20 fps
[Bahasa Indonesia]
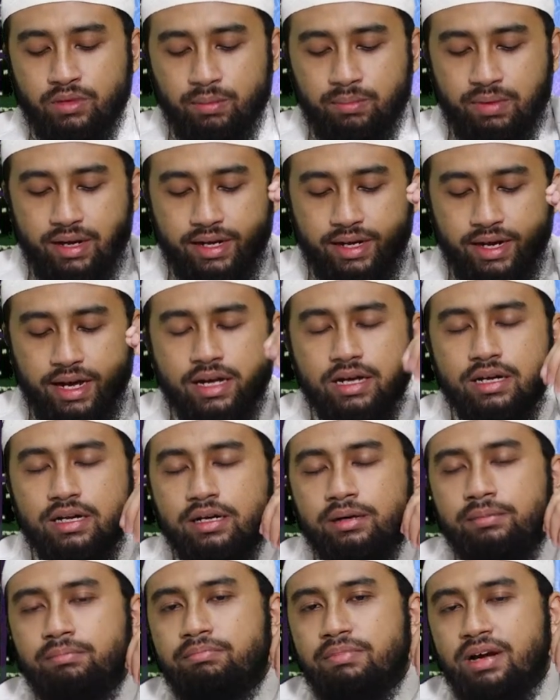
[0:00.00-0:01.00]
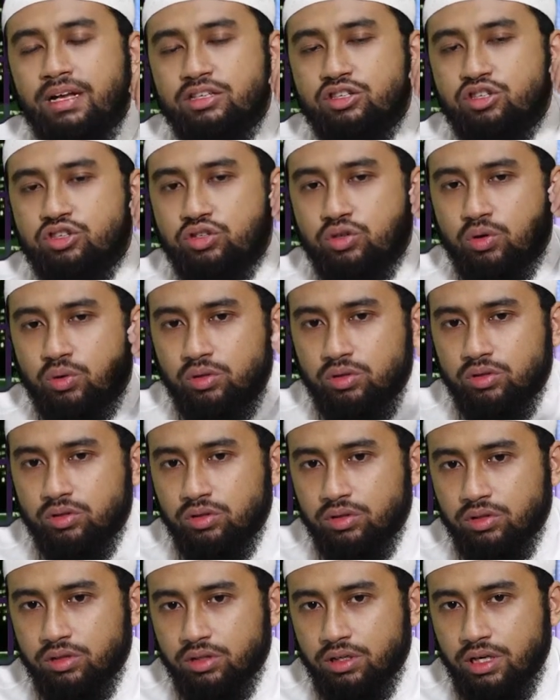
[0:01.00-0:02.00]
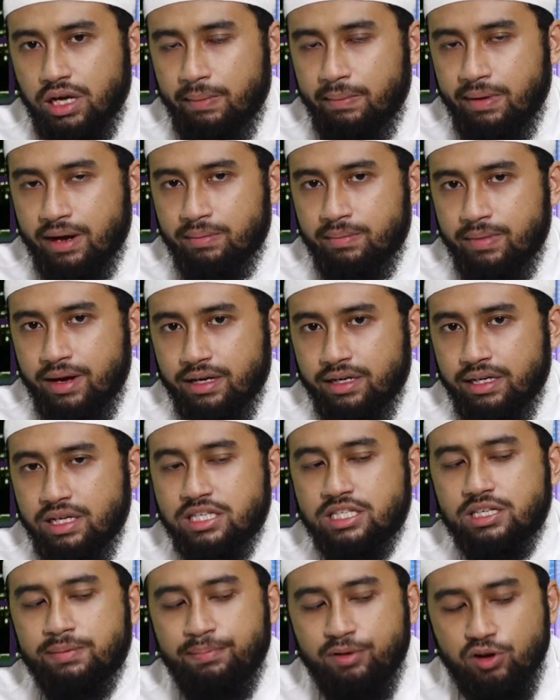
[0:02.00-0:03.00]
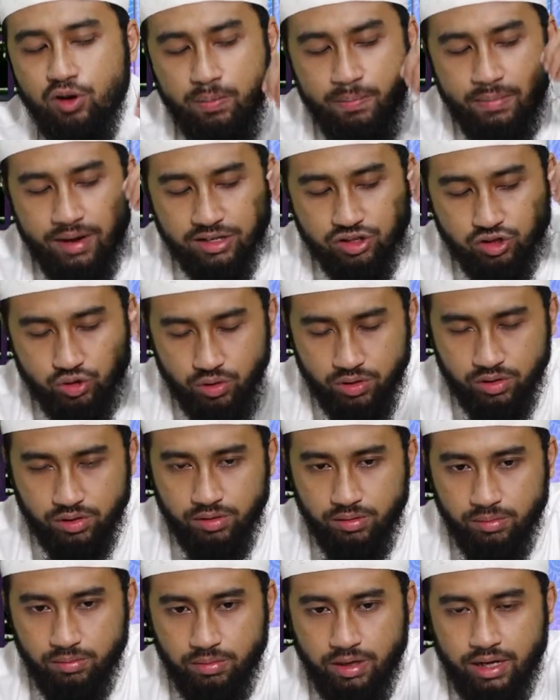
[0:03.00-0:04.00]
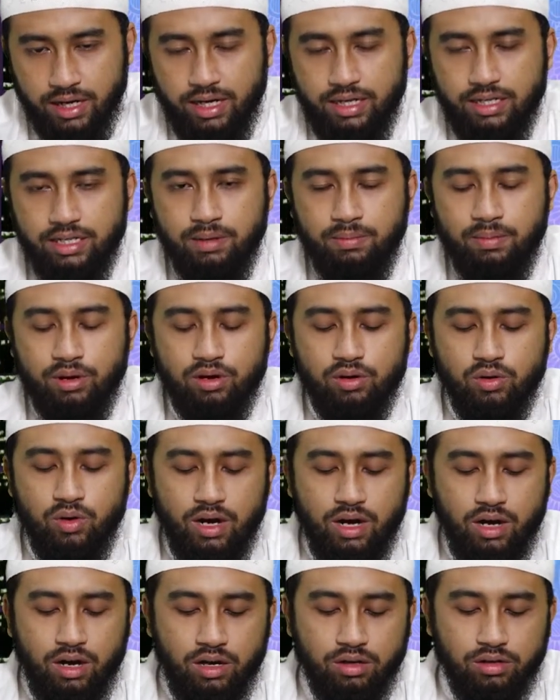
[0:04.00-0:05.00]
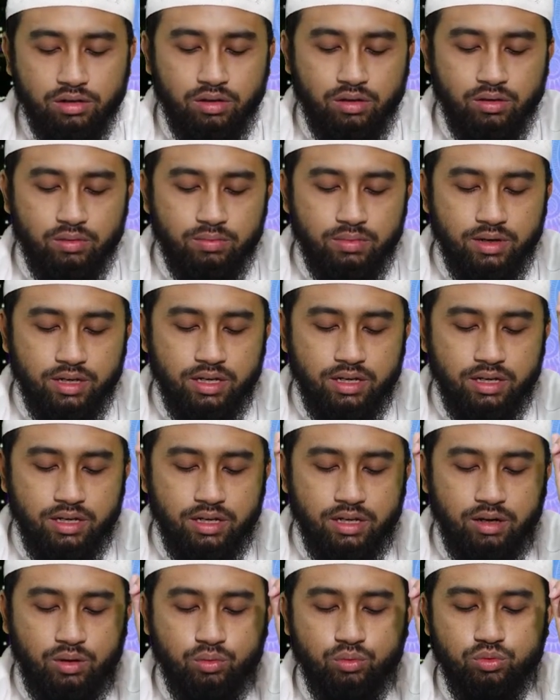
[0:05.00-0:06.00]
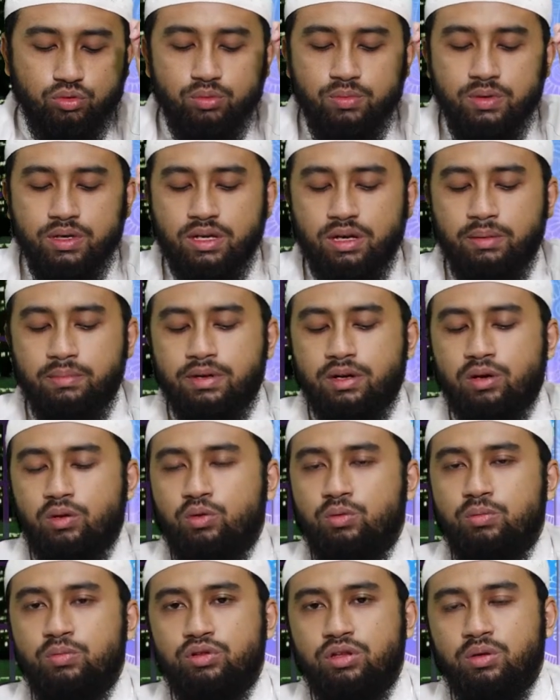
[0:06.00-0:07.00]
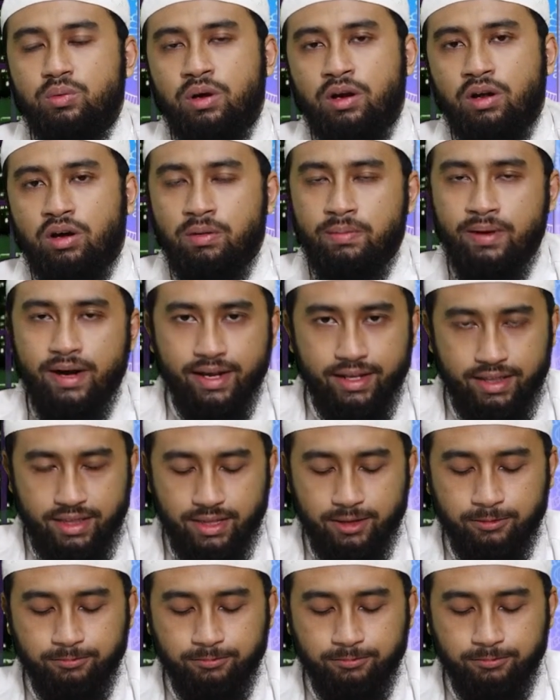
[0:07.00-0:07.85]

Maka masuk kamar mandi sebelum masuk maka dia berdoa Allahumma inni a'udzubika minal khubuti wal khaba'ith.